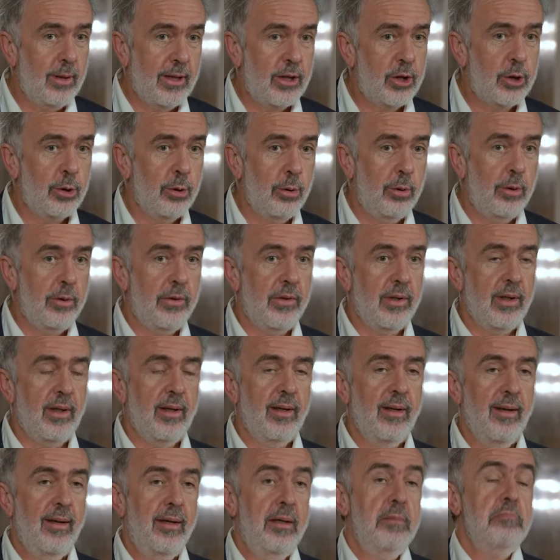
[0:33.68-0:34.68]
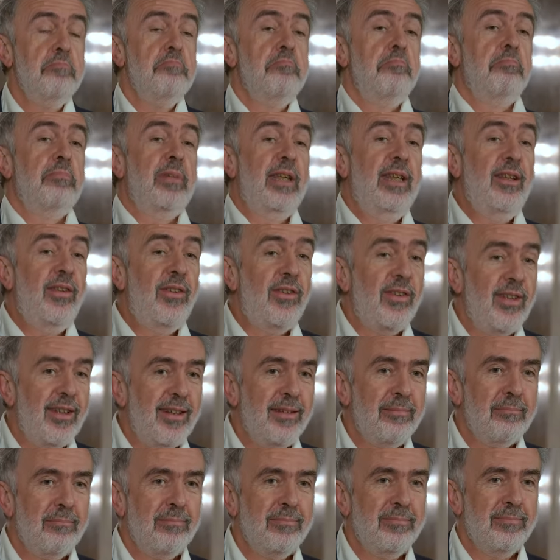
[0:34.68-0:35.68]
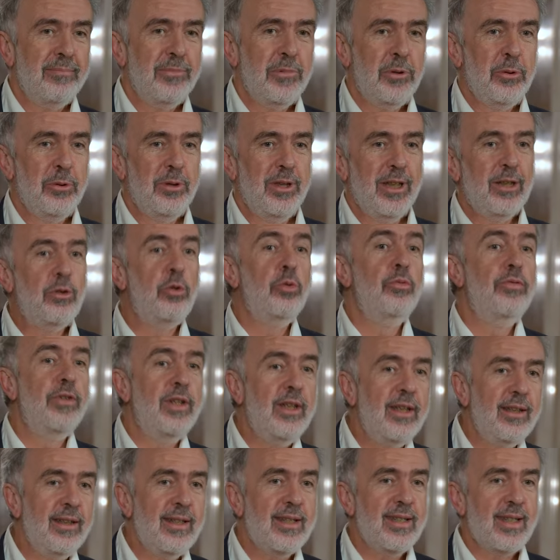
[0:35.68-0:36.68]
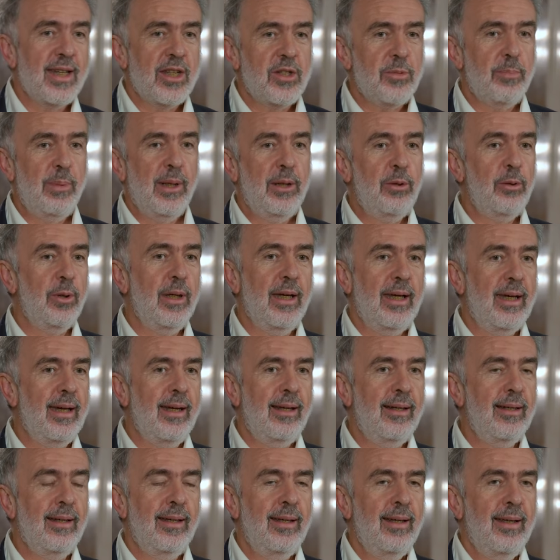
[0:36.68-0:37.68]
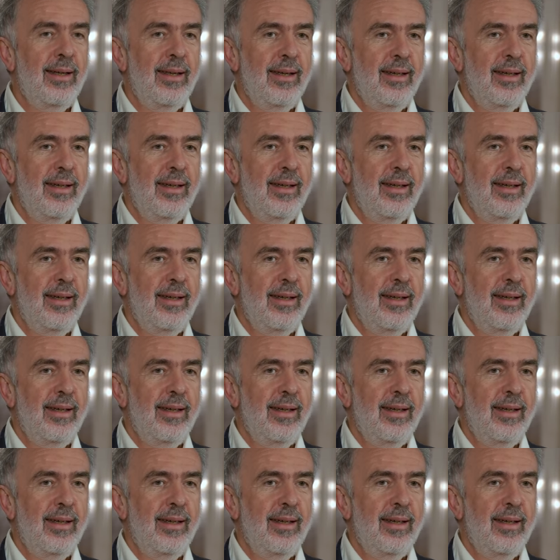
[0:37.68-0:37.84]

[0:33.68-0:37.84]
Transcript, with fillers: les choses et, qui sait, de découvrir des aspects du réel